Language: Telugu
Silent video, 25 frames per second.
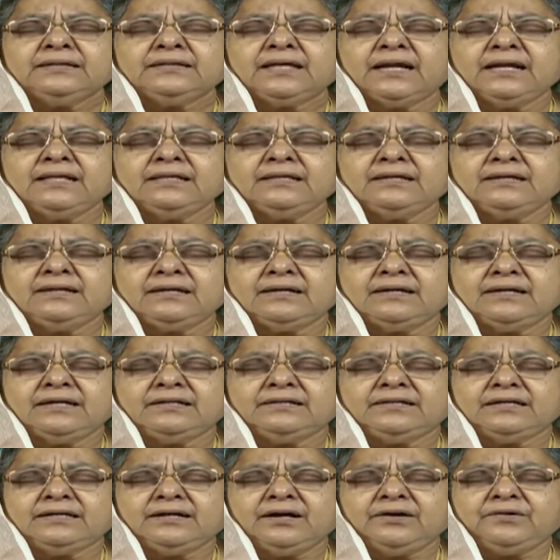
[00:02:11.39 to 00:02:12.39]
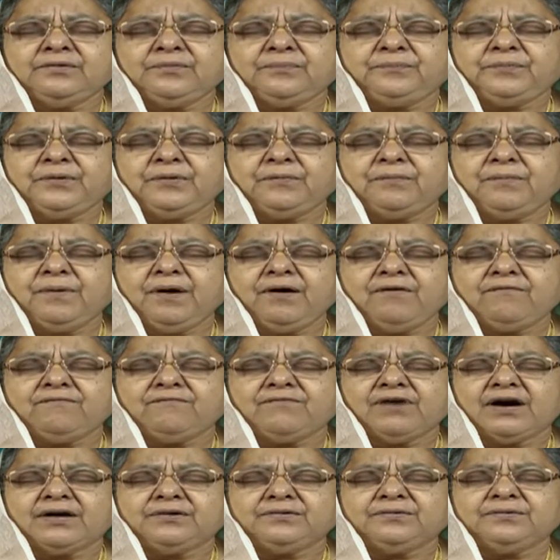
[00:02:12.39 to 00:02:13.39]
తల్లిదండ్రులు ఎంతగానో ప్రభా
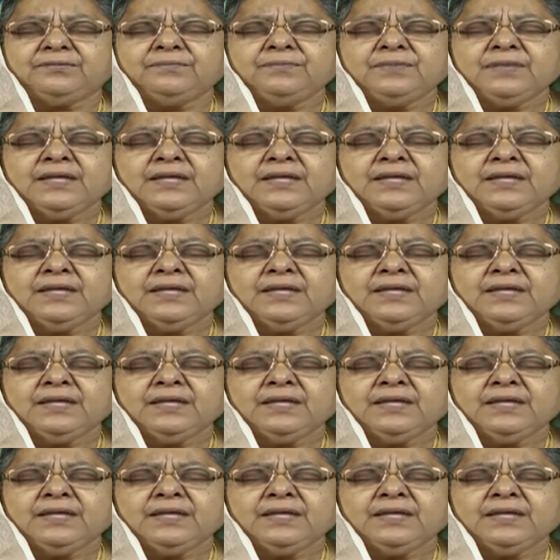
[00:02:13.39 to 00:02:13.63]
వారు